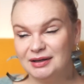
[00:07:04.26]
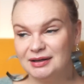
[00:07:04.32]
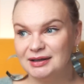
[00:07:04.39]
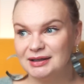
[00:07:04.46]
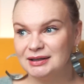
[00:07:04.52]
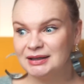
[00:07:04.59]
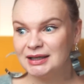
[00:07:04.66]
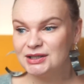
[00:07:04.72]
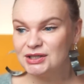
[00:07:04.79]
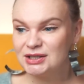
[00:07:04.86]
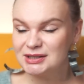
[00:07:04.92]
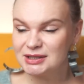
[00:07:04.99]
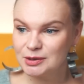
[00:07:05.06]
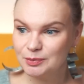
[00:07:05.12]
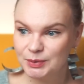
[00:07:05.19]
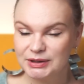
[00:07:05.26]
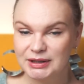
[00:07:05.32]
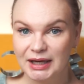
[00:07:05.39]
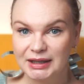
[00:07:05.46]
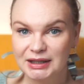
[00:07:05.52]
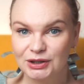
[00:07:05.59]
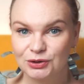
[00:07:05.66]
E, najczęstsze
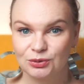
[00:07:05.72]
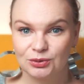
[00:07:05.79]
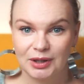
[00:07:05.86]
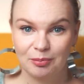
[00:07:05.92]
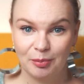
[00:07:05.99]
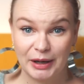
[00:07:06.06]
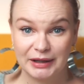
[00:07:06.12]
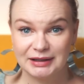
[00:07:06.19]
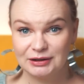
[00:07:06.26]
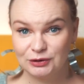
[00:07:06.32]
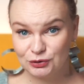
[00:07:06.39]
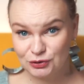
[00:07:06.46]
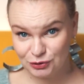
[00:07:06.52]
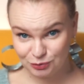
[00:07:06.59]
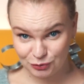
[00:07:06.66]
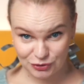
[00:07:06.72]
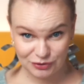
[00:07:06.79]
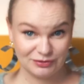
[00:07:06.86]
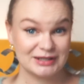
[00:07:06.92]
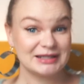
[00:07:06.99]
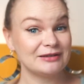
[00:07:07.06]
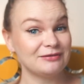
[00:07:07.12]
pytanie, które pada, to czy on może
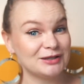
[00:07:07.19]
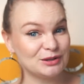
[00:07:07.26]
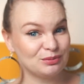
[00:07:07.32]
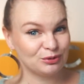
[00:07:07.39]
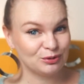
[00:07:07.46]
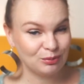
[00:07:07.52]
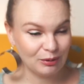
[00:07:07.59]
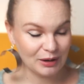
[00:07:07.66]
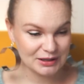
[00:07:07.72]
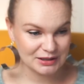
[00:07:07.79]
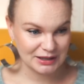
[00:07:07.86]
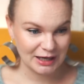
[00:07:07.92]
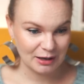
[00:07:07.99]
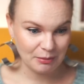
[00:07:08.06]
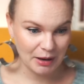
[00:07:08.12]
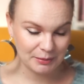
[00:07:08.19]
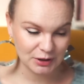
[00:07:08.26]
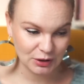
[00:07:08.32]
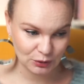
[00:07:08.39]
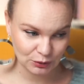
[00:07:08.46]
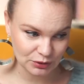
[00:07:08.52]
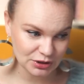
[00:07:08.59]
wystawać spod płaszcza, jak mamy
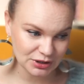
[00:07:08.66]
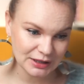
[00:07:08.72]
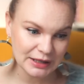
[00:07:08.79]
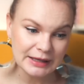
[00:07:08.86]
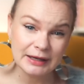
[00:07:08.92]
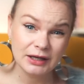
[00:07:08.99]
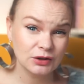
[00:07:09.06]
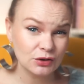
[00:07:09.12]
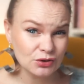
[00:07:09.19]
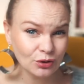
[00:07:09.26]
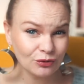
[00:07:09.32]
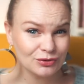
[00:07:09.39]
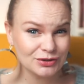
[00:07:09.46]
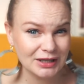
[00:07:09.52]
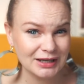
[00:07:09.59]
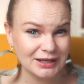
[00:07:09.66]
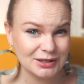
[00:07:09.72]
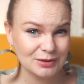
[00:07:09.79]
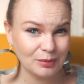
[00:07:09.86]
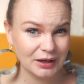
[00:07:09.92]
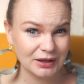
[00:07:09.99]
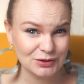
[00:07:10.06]
krótszy. To znowu
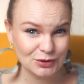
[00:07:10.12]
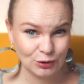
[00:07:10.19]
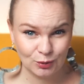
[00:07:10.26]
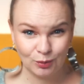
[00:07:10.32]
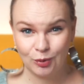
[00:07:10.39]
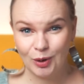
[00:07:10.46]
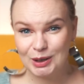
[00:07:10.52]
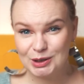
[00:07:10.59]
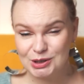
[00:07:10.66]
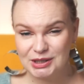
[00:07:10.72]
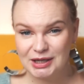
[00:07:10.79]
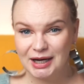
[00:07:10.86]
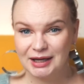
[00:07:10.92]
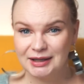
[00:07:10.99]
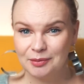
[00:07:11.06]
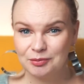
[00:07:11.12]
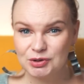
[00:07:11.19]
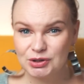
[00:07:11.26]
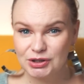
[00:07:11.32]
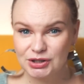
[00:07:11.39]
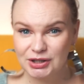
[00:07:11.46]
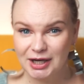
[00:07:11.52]
zależy bardzo od płaszcza. Ja
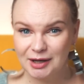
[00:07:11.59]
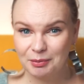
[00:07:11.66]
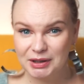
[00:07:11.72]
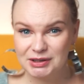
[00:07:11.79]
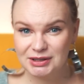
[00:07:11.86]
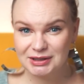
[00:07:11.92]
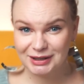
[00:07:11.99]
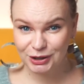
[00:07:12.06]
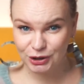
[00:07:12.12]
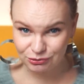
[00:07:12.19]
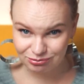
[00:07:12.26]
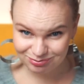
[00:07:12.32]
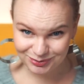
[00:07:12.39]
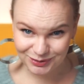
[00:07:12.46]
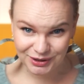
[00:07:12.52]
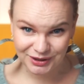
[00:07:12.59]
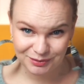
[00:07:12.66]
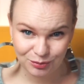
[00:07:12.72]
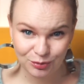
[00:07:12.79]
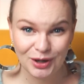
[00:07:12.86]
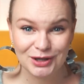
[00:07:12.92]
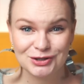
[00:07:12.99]
myślę, że jak macie taki e,
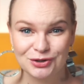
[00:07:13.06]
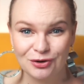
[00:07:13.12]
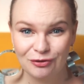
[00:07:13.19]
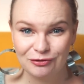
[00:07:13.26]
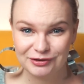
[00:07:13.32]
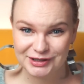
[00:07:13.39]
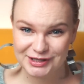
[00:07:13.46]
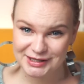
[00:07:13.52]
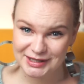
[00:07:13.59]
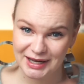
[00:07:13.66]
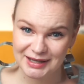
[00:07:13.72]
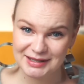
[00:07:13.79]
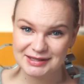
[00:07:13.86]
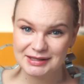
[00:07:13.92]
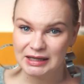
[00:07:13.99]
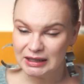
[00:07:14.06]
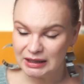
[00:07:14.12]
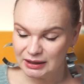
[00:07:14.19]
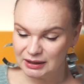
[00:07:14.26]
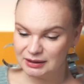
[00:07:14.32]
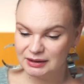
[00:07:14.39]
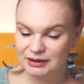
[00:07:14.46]
płaszcz oversize
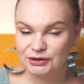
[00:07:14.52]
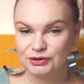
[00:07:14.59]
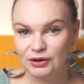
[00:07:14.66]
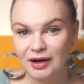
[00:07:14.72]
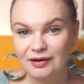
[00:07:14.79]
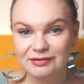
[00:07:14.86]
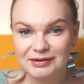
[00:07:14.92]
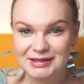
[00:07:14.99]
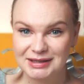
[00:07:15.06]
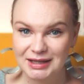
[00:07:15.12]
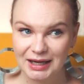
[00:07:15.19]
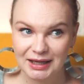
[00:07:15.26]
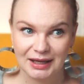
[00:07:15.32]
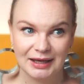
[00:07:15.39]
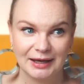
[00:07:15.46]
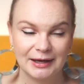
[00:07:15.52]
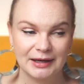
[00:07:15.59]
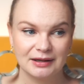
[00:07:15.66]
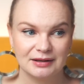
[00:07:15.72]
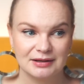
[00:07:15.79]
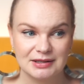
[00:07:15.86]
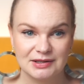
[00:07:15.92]
e, i trochę wystaje
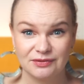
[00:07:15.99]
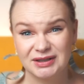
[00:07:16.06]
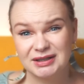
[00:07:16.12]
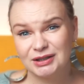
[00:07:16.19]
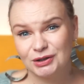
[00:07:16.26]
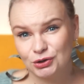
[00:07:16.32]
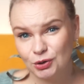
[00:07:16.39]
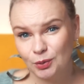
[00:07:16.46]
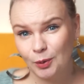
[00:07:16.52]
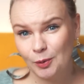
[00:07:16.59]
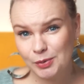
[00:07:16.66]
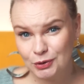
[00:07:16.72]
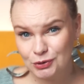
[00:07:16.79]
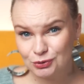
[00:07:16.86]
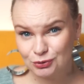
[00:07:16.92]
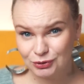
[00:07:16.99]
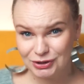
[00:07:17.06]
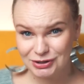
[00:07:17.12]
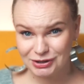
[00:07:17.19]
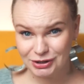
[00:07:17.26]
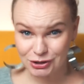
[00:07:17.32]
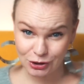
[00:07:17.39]
sweter, to po prostu
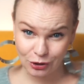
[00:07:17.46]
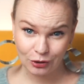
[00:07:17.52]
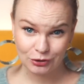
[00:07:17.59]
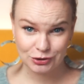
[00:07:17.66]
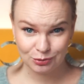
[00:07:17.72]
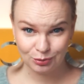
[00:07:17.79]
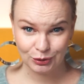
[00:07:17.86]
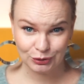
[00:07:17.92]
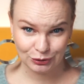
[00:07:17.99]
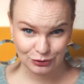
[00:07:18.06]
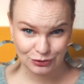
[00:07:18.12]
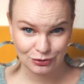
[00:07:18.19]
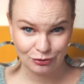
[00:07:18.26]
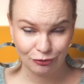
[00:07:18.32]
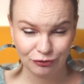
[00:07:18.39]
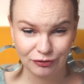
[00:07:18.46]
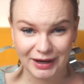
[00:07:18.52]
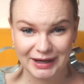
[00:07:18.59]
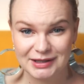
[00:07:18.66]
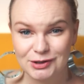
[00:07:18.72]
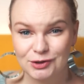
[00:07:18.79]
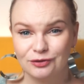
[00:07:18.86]
nic nie szkodzi, bo to są
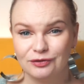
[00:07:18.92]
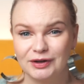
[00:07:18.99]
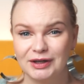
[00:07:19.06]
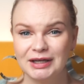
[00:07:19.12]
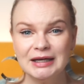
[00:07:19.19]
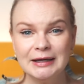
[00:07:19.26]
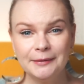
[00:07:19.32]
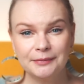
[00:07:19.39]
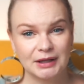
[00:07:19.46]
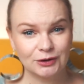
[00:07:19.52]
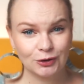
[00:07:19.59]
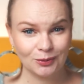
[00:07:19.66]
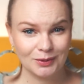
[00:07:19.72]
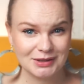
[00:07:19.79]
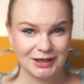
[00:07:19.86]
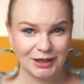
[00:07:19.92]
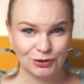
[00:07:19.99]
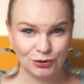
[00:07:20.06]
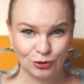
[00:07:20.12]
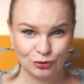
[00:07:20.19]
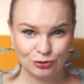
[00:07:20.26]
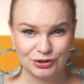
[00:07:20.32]
warstwy. Natomiast
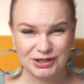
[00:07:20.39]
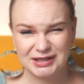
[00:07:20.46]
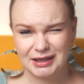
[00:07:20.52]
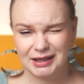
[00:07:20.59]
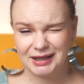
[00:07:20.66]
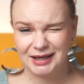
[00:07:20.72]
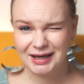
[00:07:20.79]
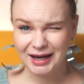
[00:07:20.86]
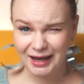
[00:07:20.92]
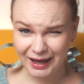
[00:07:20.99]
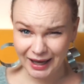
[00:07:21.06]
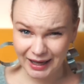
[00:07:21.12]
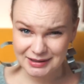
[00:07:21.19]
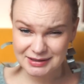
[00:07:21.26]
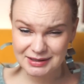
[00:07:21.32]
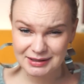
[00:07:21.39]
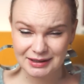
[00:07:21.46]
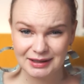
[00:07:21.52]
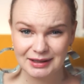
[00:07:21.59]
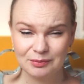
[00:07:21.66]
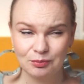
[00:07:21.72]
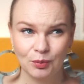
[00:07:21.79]
jak to już jest taki
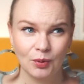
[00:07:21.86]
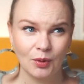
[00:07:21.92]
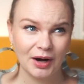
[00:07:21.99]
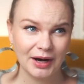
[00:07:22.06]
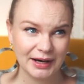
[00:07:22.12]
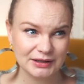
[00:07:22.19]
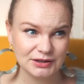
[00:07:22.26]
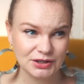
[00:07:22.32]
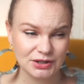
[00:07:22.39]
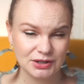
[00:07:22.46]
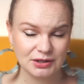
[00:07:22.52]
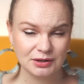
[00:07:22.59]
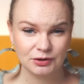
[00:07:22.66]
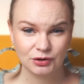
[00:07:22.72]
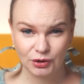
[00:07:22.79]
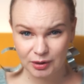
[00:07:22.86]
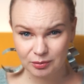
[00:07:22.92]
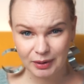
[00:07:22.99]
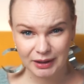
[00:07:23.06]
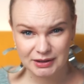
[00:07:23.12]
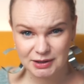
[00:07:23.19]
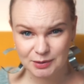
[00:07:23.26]
elegancki płaszcz, trochę
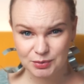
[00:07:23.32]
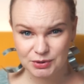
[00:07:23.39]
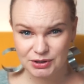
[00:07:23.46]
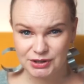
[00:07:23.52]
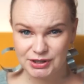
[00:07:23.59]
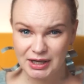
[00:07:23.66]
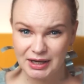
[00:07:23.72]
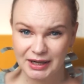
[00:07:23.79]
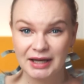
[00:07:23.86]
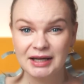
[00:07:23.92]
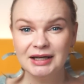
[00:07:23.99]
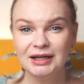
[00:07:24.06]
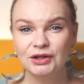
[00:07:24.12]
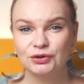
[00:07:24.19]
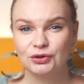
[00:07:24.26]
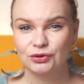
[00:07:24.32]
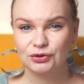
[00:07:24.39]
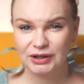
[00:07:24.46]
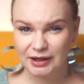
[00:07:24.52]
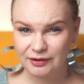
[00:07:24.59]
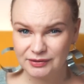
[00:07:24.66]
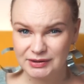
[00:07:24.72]
bardziej przy ciele, to
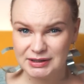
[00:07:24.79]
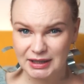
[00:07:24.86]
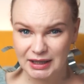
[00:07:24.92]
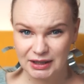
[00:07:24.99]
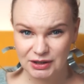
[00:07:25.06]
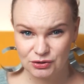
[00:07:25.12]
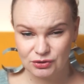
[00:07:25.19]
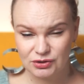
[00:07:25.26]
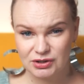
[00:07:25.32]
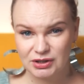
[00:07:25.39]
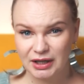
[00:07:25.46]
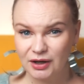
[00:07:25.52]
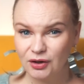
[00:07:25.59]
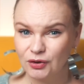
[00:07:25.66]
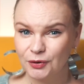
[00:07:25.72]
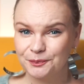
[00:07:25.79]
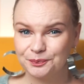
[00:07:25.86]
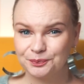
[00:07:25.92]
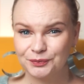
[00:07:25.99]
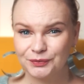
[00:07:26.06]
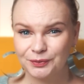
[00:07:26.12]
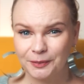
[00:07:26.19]
jak wystaje coś z niego,
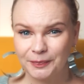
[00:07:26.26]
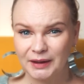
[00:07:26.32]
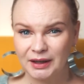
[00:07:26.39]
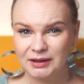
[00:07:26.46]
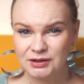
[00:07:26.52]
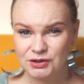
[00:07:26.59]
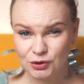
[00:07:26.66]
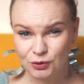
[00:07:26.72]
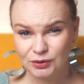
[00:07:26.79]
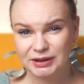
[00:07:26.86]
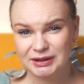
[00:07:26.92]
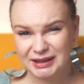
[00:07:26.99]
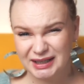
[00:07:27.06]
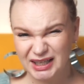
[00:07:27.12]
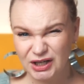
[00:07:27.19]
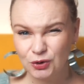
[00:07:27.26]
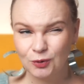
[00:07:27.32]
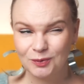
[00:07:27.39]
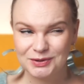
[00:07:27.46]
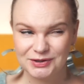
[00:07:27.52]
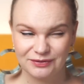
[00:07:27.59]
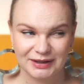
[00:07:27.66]
mm, szczególnie taki
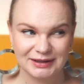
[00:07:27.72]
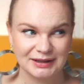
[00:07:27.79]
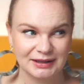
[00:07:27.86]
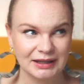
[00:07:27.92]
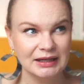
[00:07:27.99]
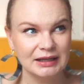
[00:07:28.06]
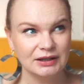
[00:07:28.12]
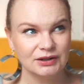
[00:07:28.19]
gruby sweter,